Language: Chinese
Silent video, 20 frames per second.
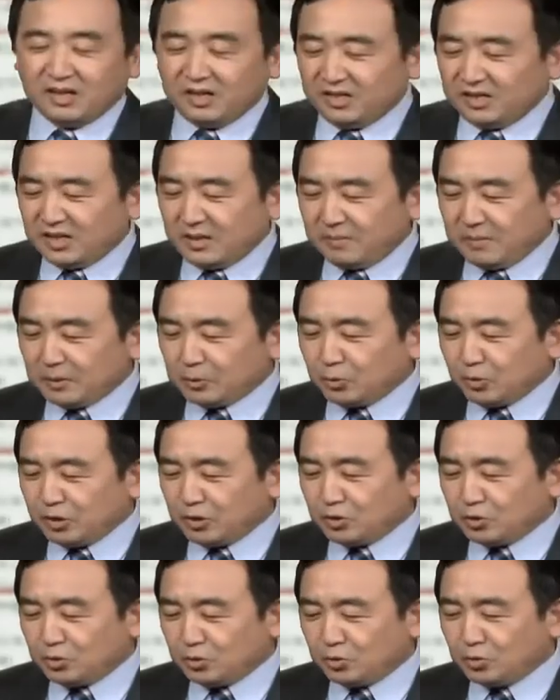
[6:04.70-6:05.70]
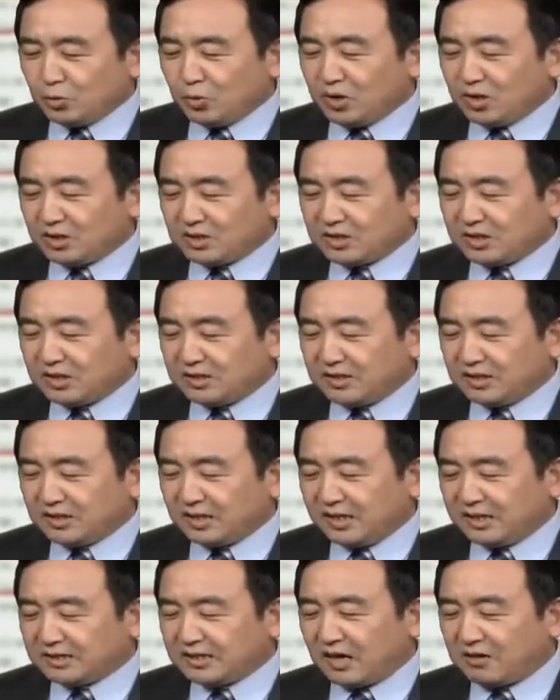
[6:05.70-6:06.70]
人们对许多可能
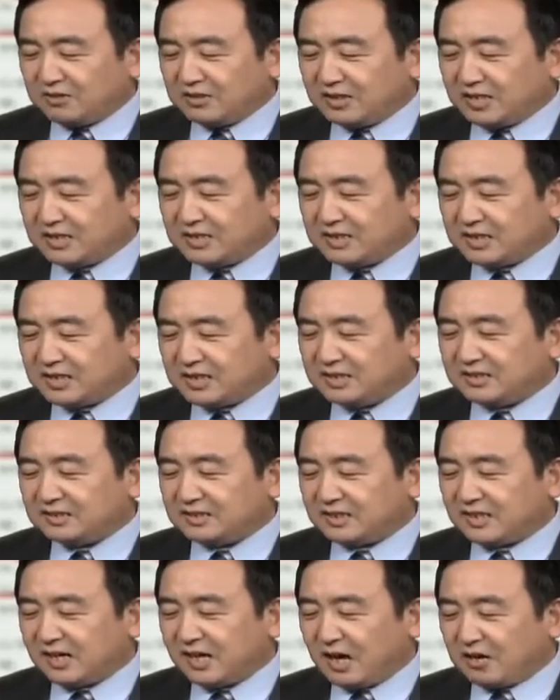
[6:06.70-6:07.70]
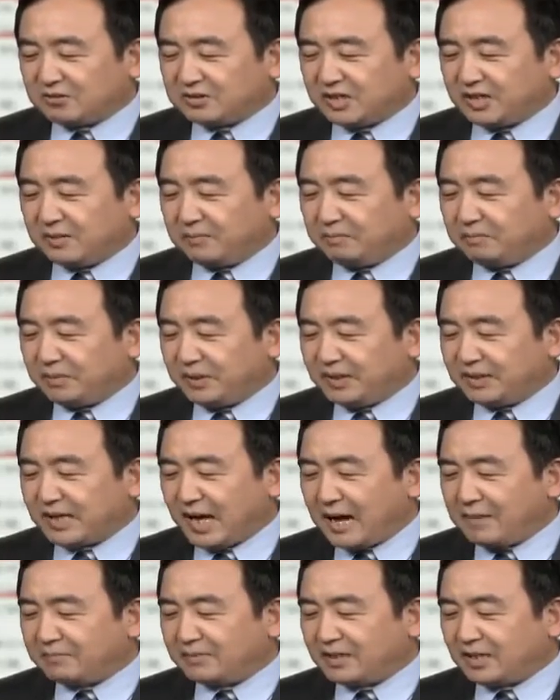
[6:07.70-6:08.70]
领导人的妻子的了解，比
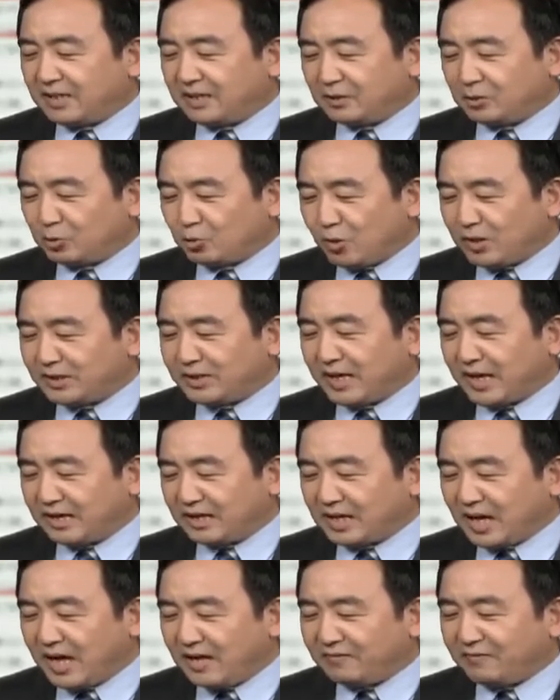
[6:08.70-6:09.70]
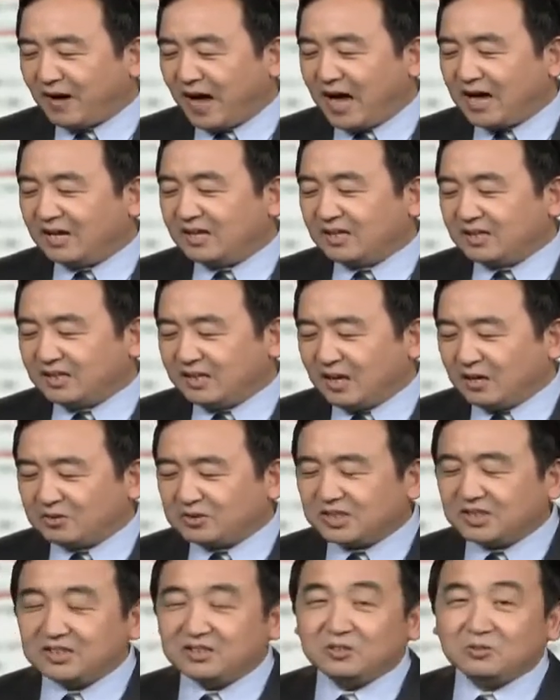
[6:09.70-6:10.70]
他们的观点看法了
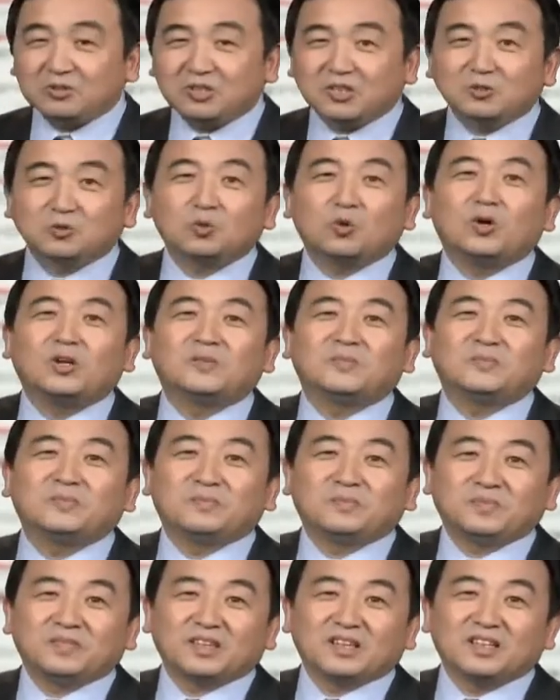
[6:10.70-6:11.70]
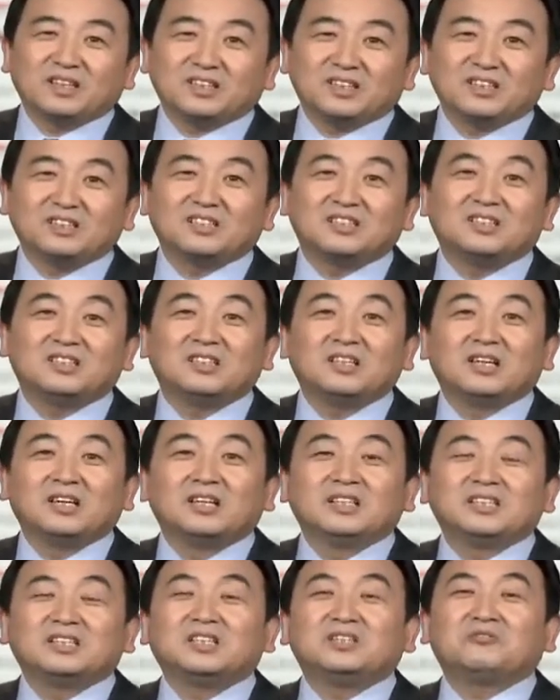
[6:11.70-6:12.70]
解的就更多。这是
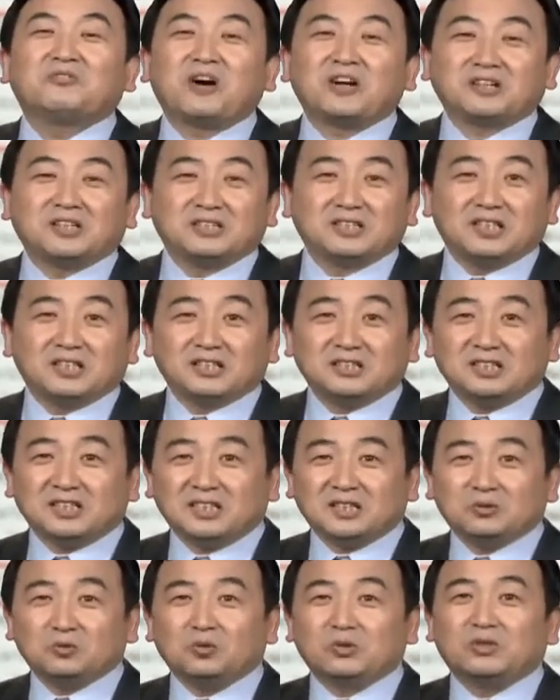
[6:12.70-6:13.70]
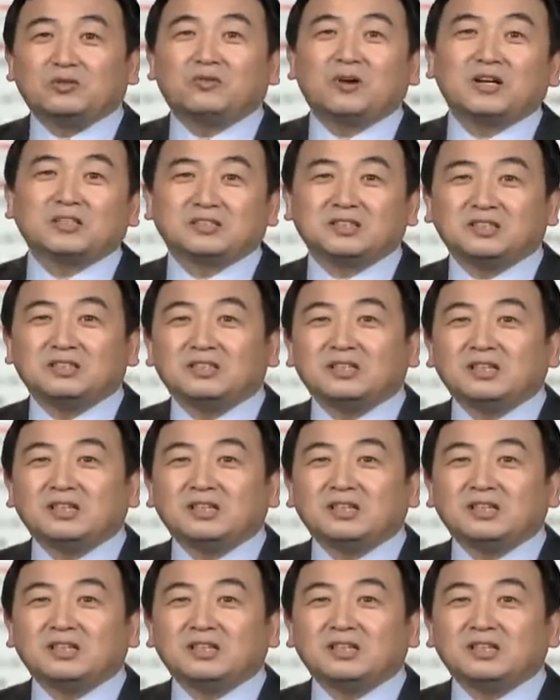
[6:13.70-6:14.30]
西方人的写作的方式。